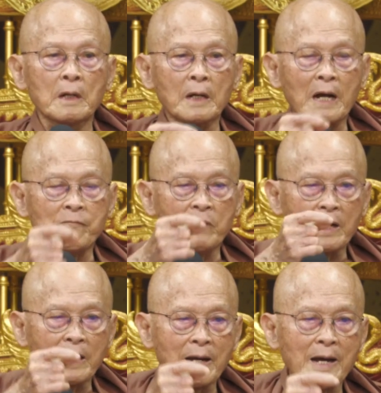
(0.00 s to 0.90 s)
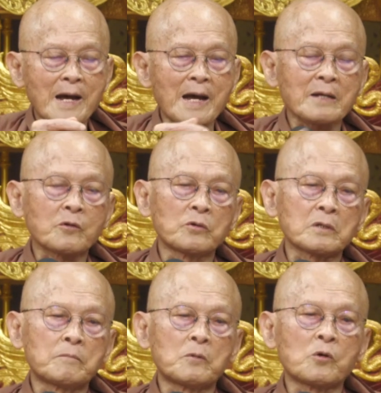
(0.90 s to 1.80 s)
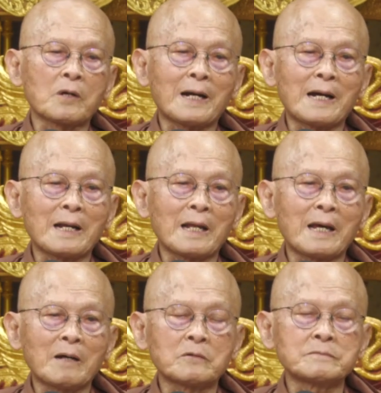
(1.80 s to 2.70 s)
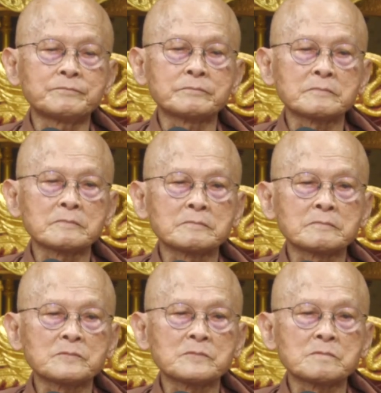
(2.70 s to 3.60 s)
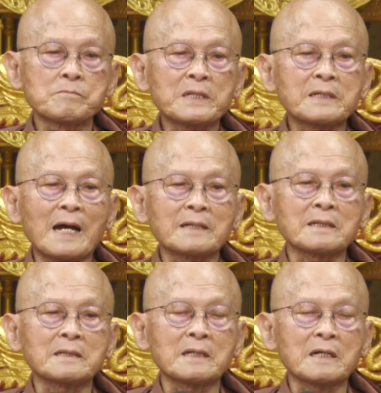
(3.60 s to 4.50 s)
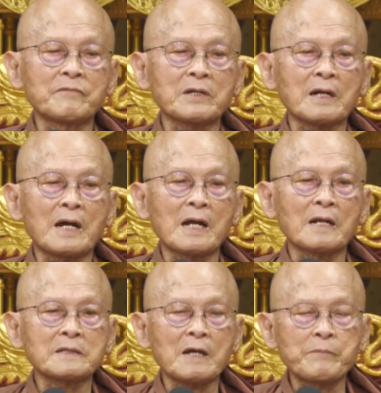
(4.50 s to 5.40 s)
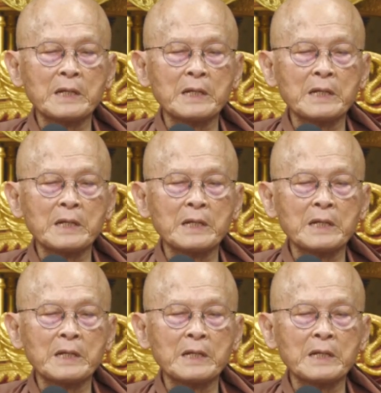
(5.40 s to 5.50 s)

คำว่ากายคุณก็โมฆะแล้ว มิจฉาทิฏฐิคำว่ากายแล้วถ้ามี